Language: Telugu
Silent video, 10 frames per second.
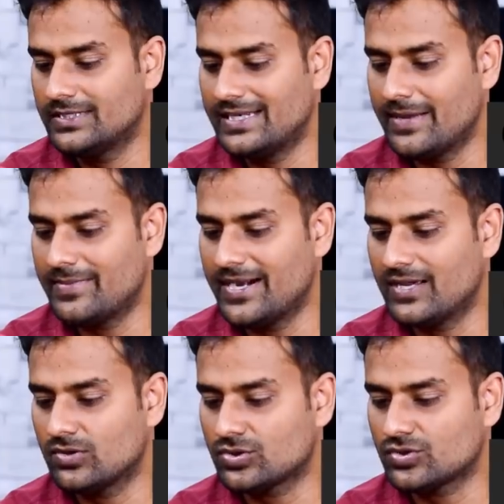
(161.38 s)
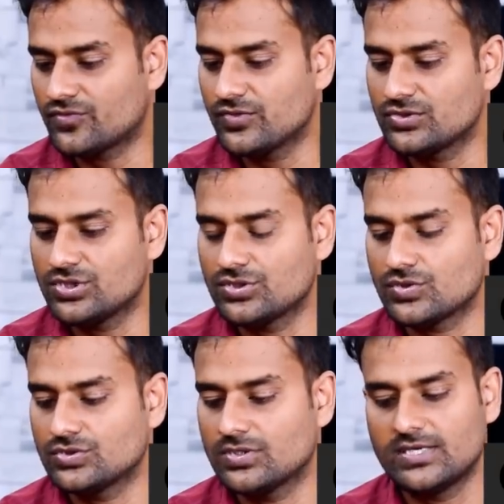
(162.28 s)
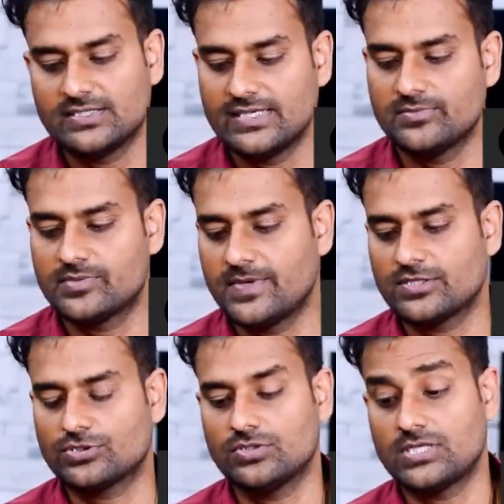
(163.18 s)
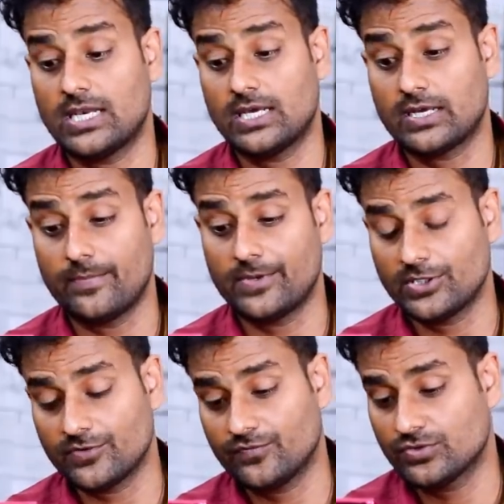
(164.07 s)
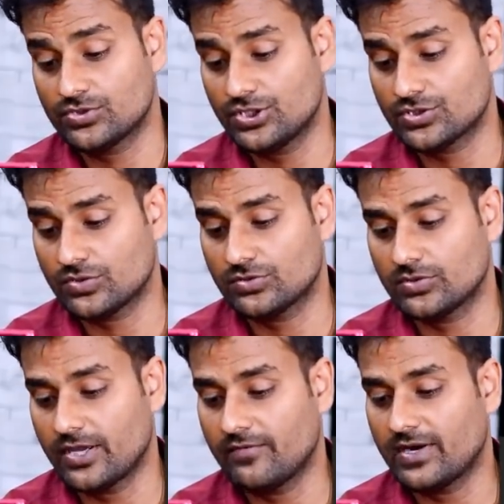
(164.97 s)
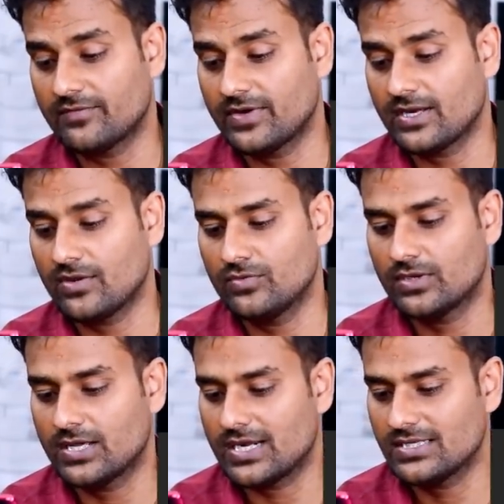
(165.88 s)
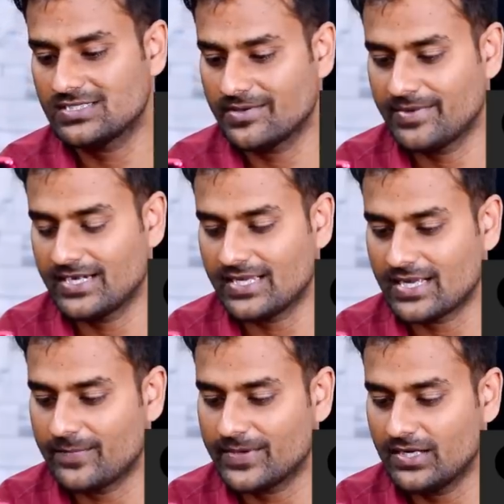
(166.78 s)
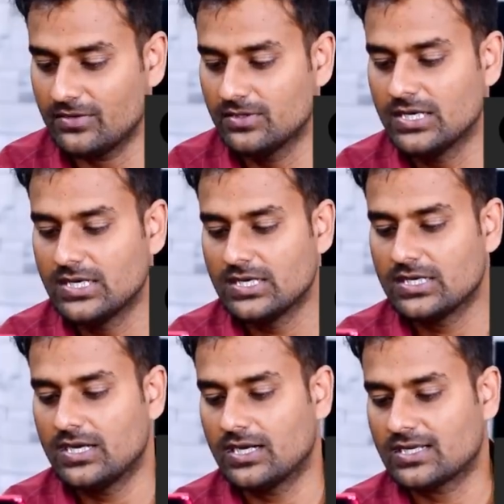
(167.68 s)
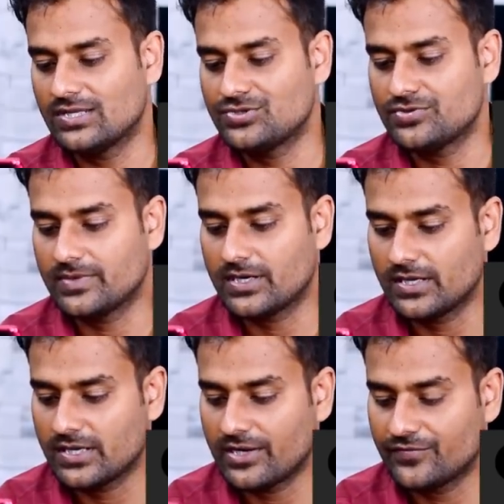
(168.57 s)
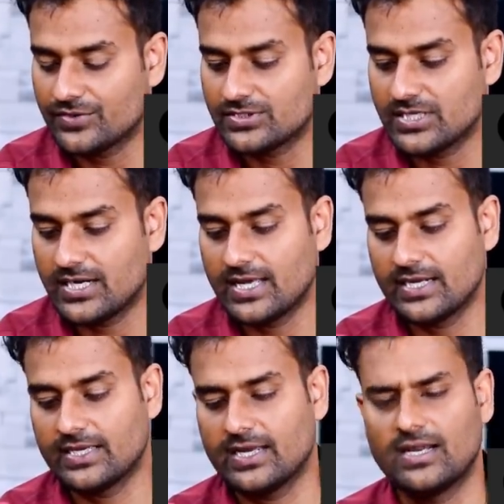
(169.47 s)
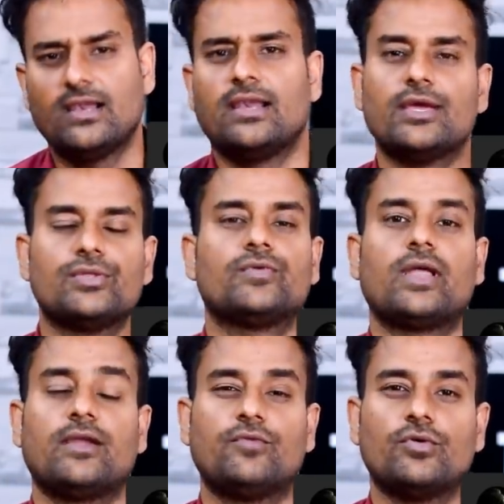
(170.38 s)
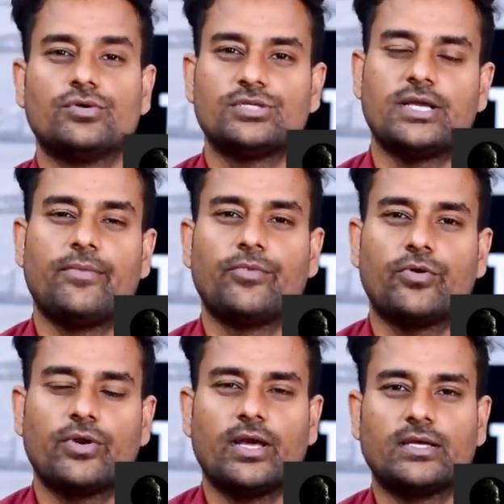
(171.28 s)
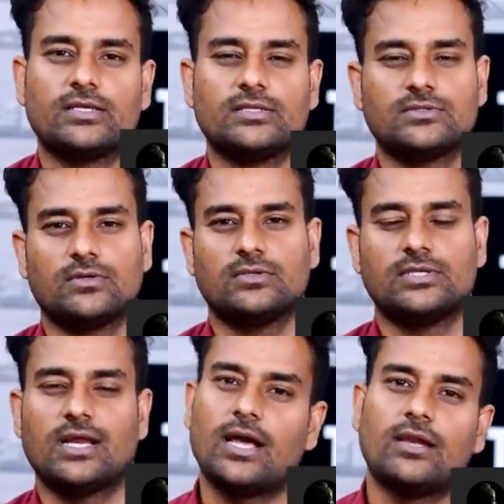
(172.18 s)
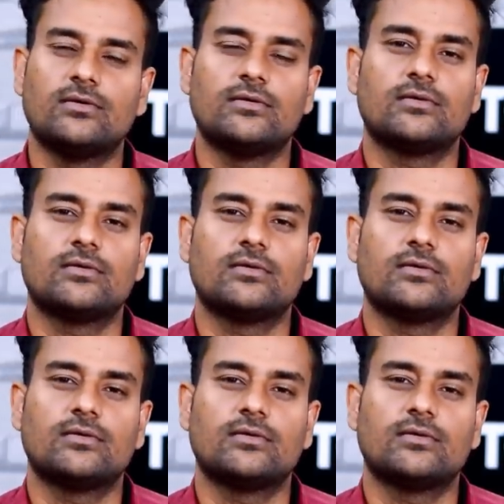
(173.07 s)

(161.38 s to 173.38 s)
డే బై డే కొత్త కొత్త ఫోన్స్ తీసుకొస్తున్నాయి సేమ్ స్పెక్స్తో చాలా కంపిటేటివ్ ఫోన్స్ తీసుకొస్తున్నాయి వాటి వెనుక ఉన్న రహస్యం ఏంటి కంపెనీలు కన్జ్యూమర్ని కన్ఫ్యూజ్ చేయడానికేనా లేదు వాళ్ళ ఫోన్స్ని అమ్ముకోవడానికి సో జనాలు